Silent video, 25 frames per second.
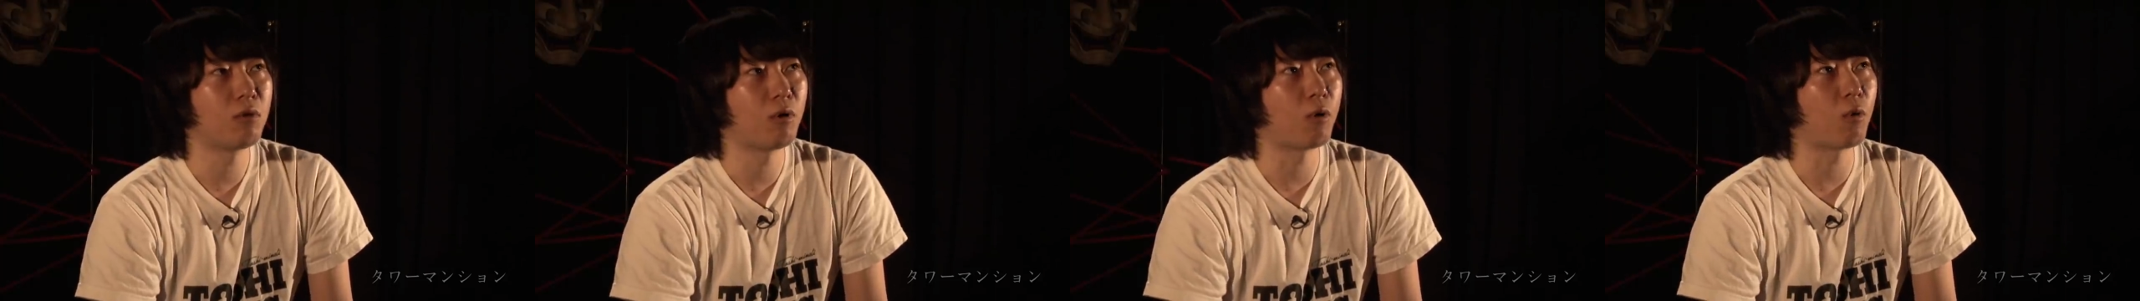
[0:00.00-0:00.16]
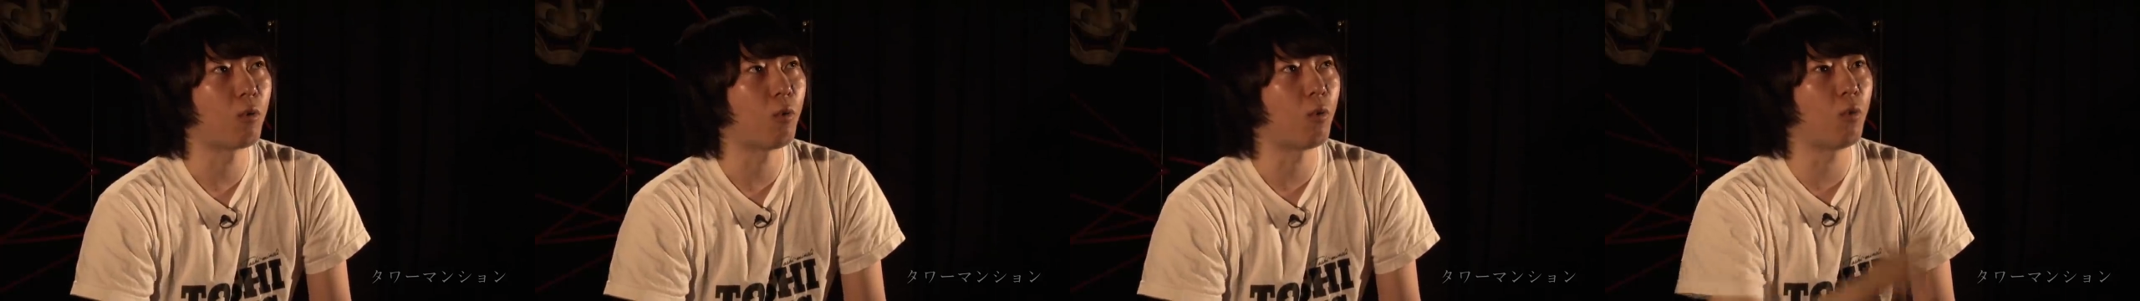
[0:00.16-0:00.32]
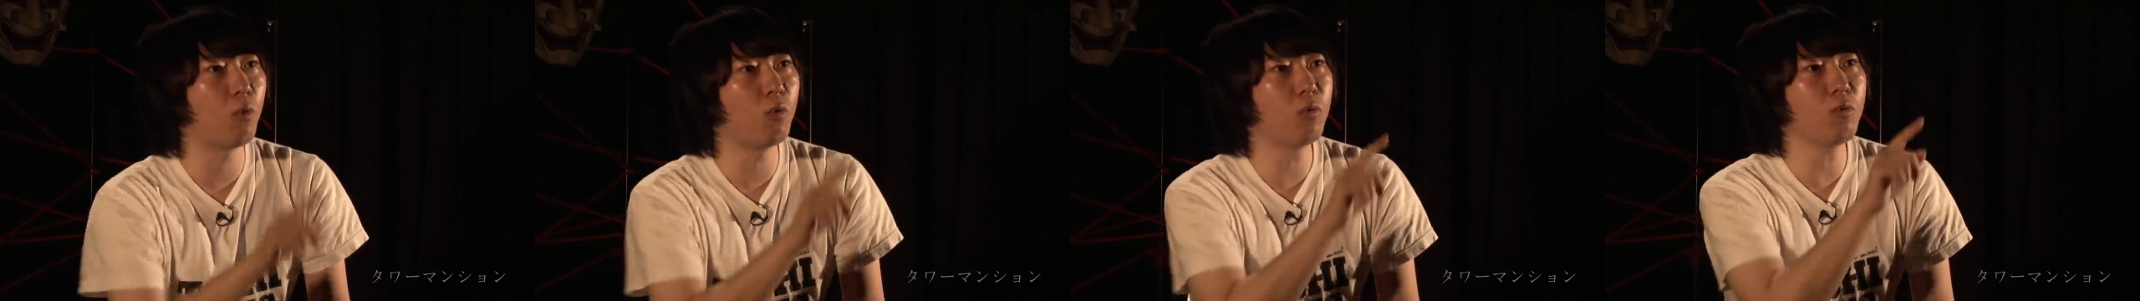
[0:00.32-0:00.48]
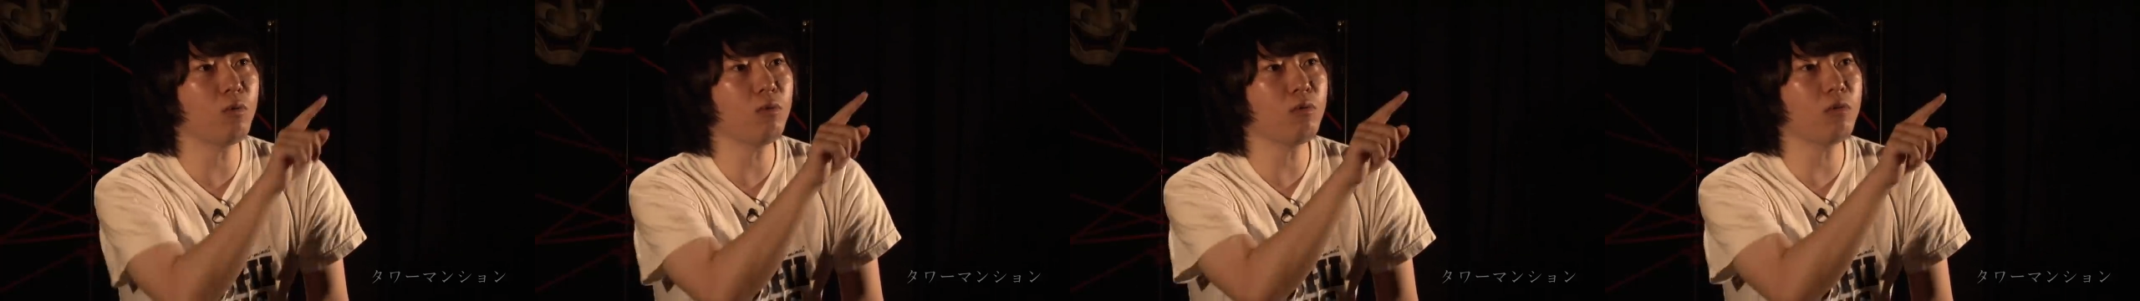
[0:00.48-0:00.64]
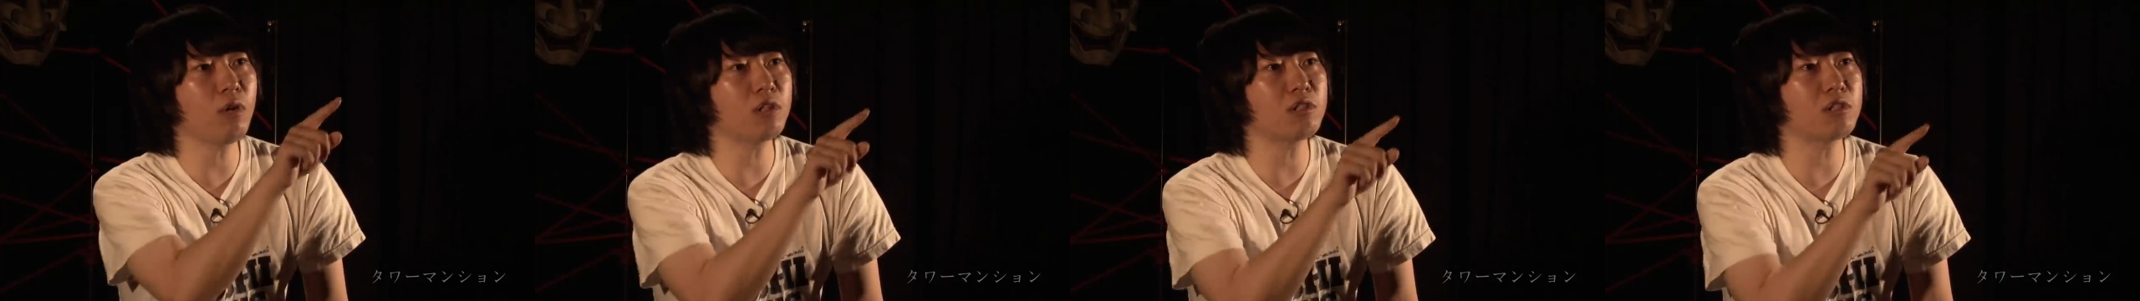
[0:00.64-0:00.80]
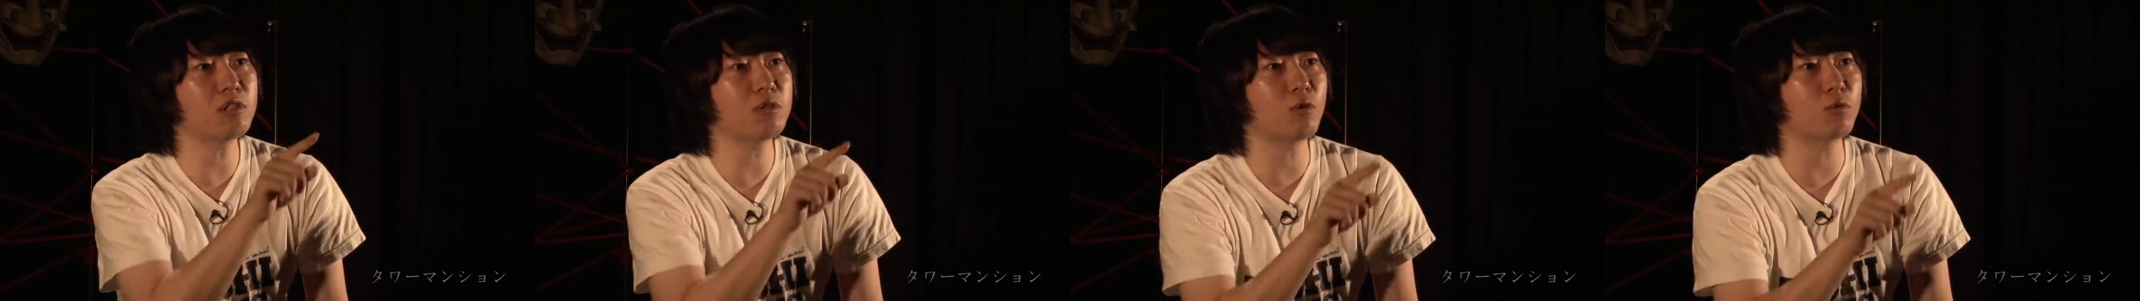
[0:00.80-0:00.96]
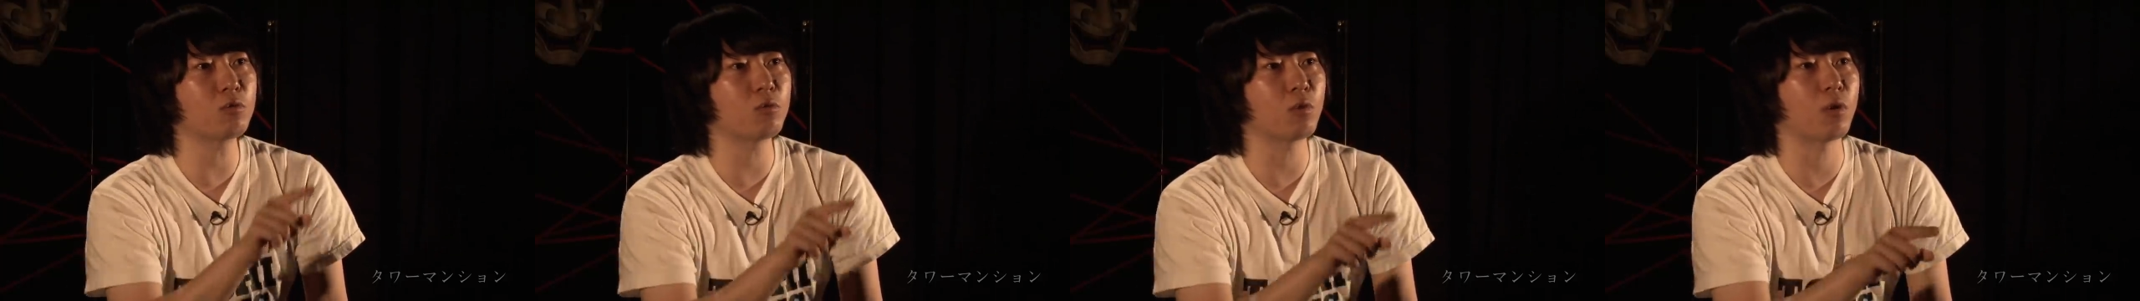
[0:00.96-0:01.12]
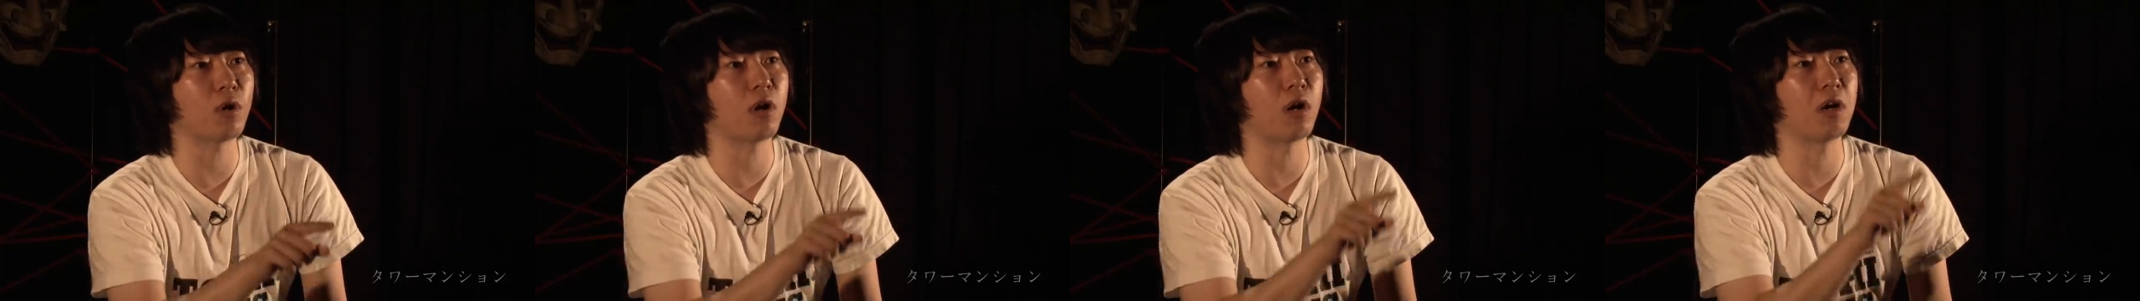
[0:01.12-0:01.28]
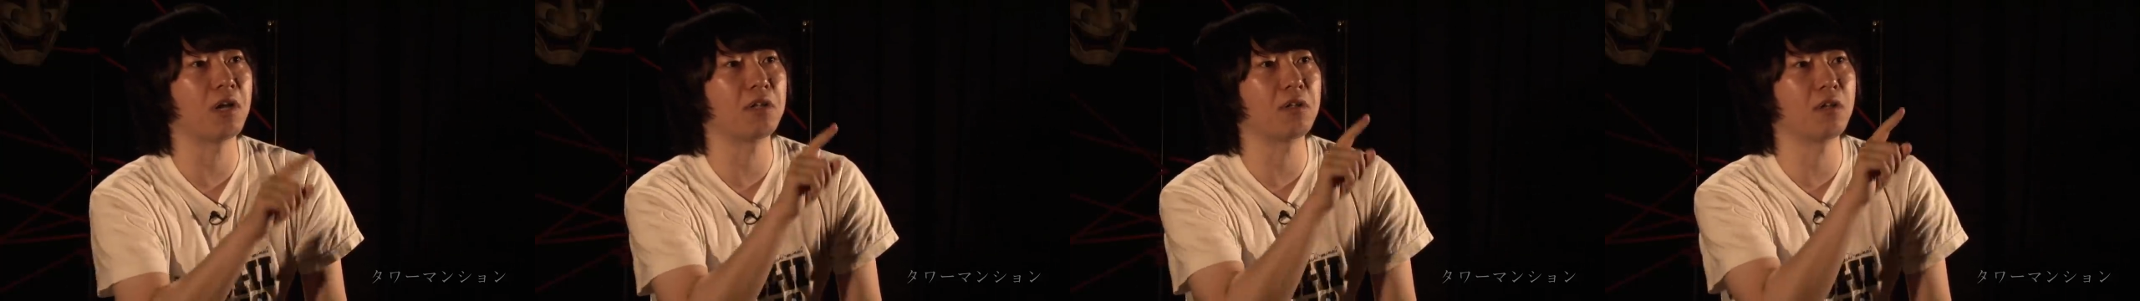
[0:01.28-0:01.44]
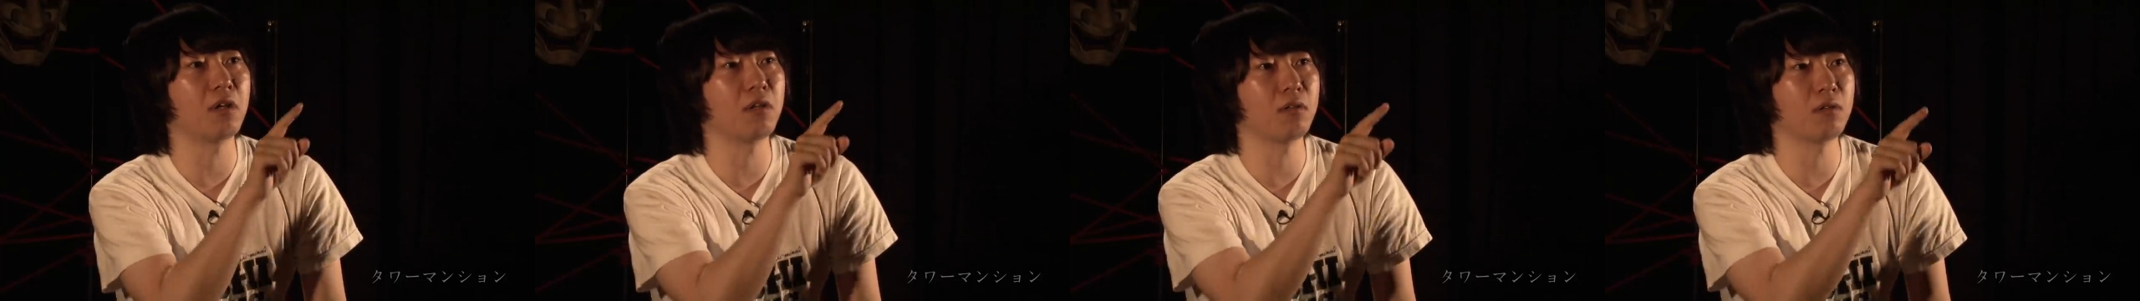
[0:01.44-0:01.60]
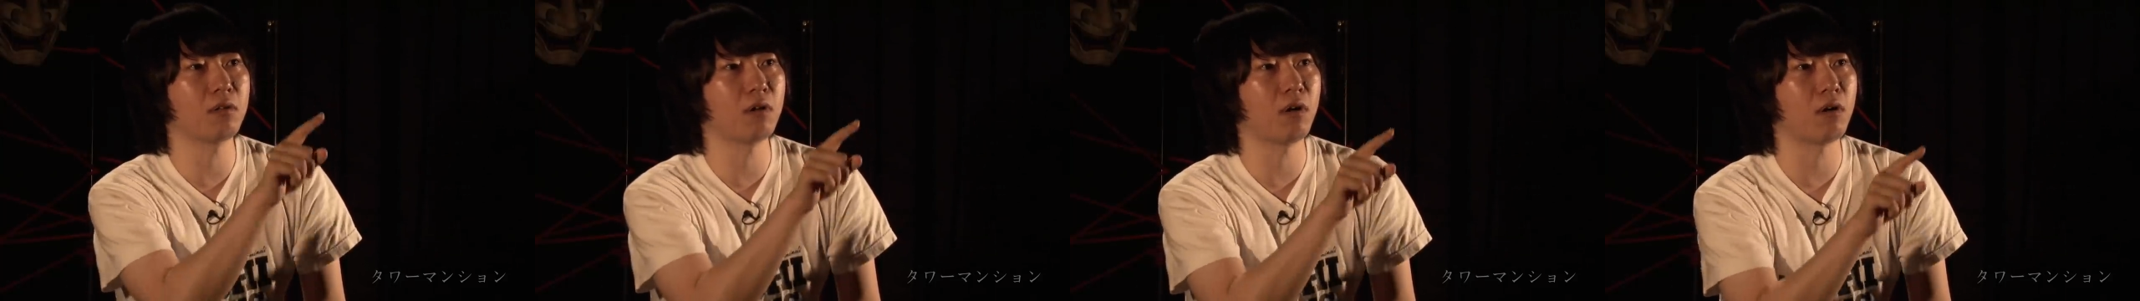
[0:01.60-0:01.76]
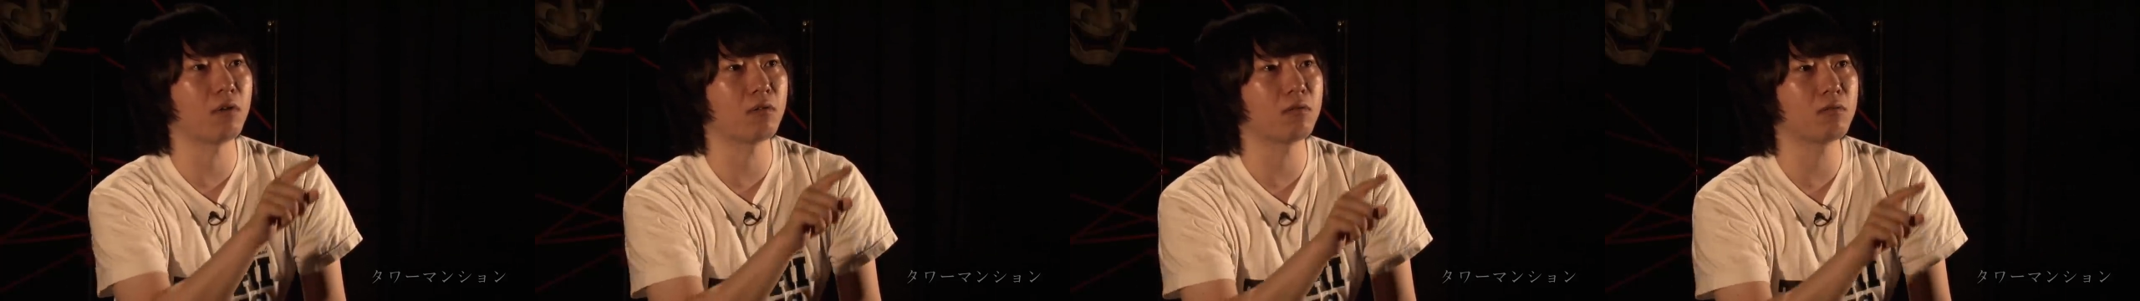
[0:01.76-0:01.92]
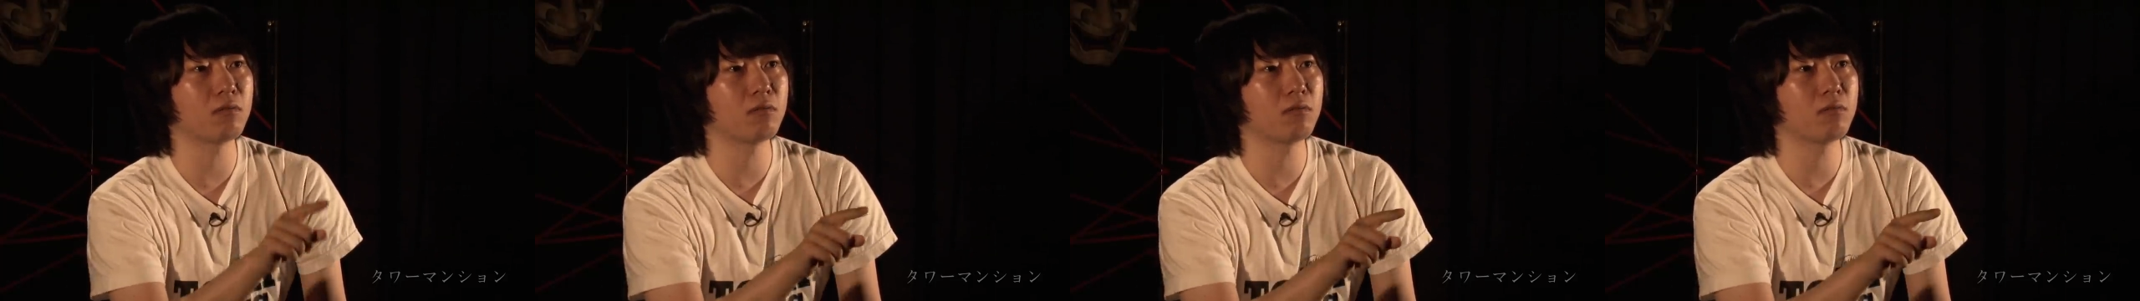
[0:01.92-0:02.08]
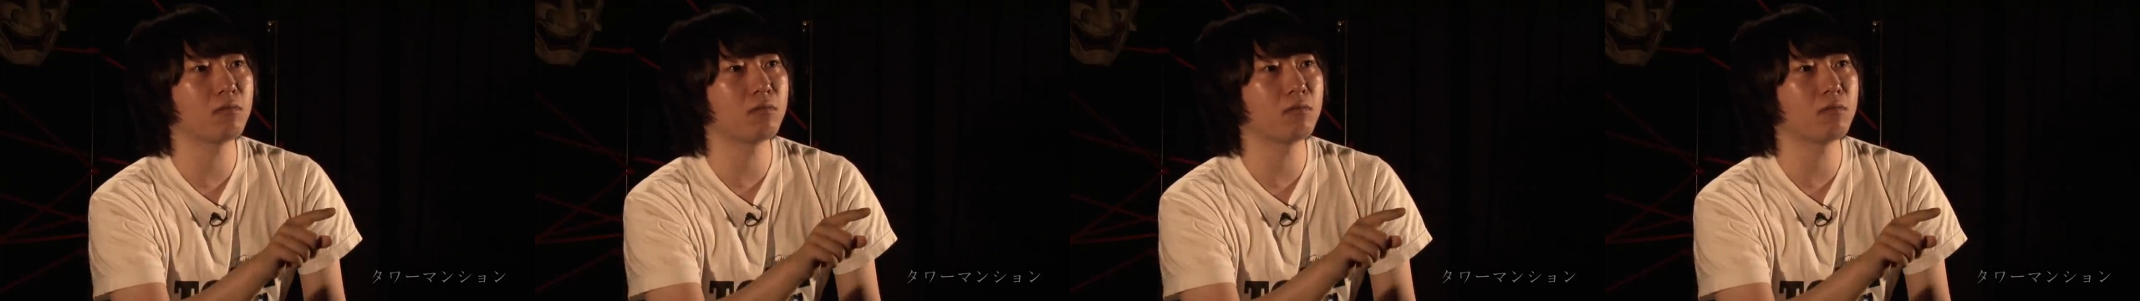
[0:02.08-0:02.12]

あれ同じこと書いてんな、